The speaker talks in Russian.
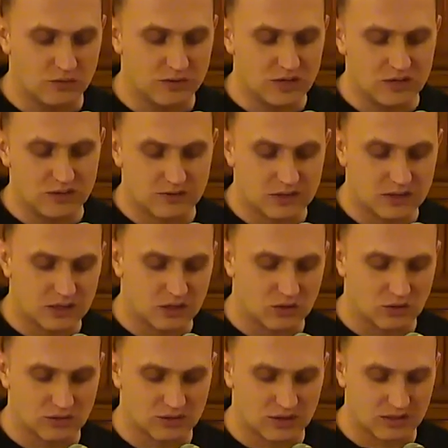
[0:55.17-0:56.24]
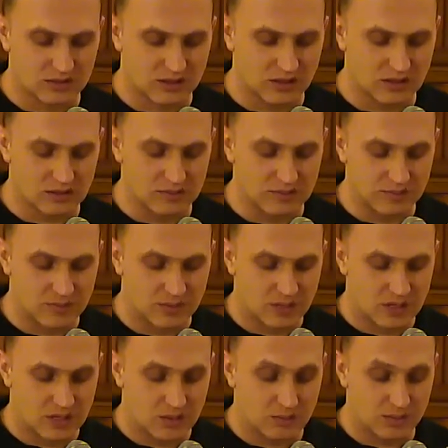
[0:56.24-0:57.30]
Увидев их, он сказал им,
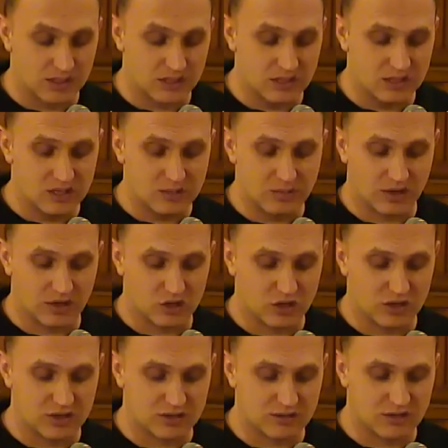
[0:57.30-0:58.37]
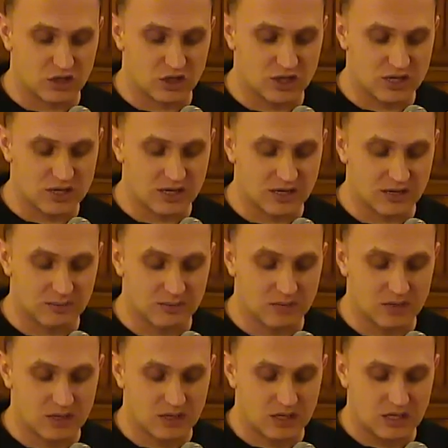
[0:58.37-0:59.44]
«Пойдите, покажитесь
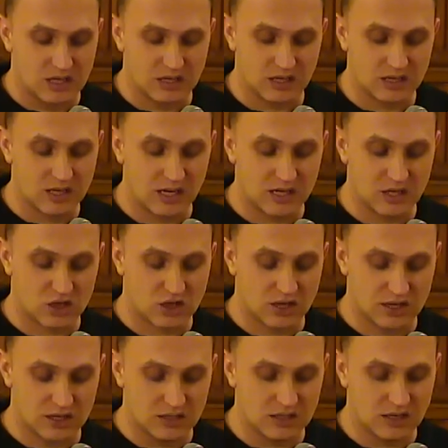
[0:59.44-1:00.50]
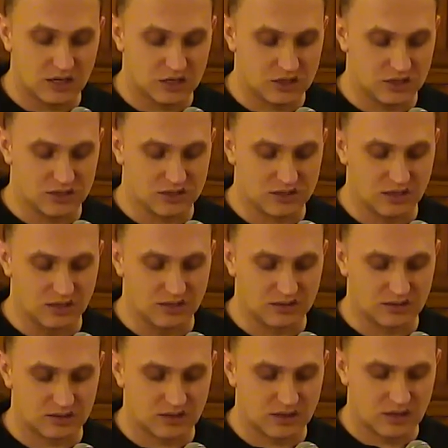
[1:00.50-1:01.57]
священникам» и когда они шли,
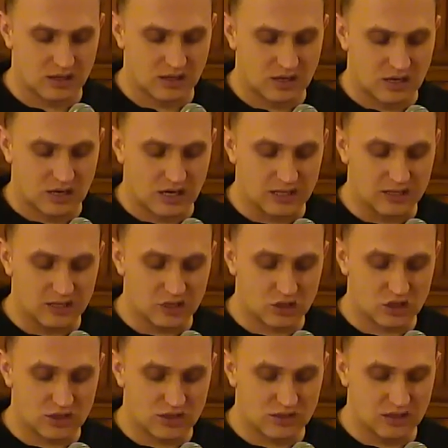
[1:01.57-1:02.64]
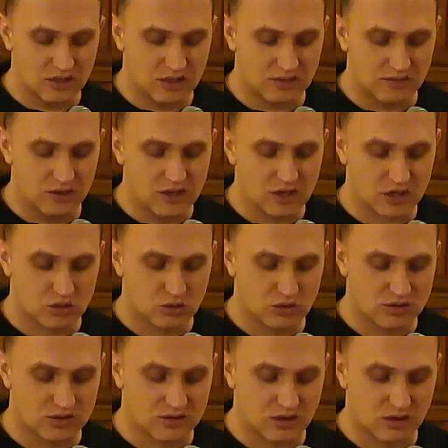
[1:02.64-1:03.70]
очистились. Один же из них, видя,
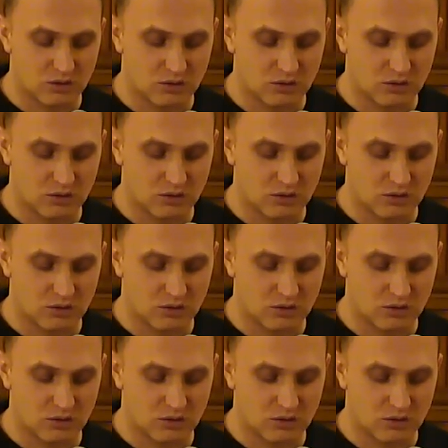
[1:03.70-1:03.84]
что